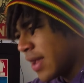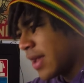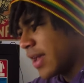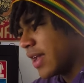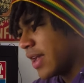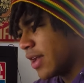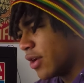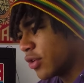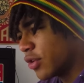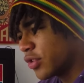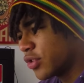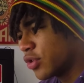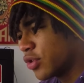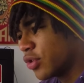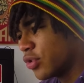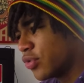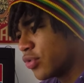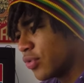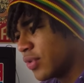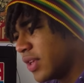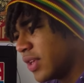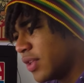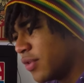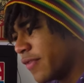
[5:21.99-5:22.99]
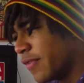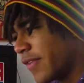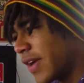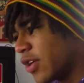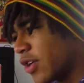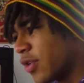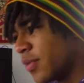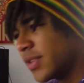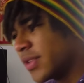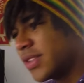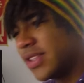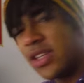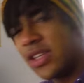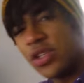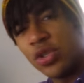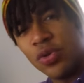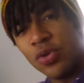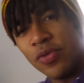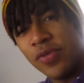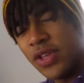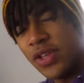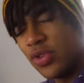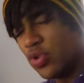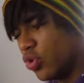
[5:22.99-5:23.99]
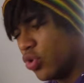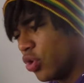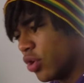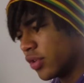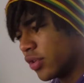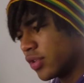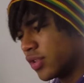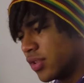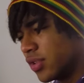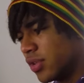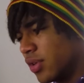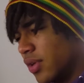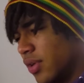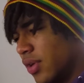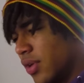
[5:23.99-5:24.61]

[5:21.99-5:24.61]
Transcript: Et lorsque ton bidon va commencer à se soulever, tu lances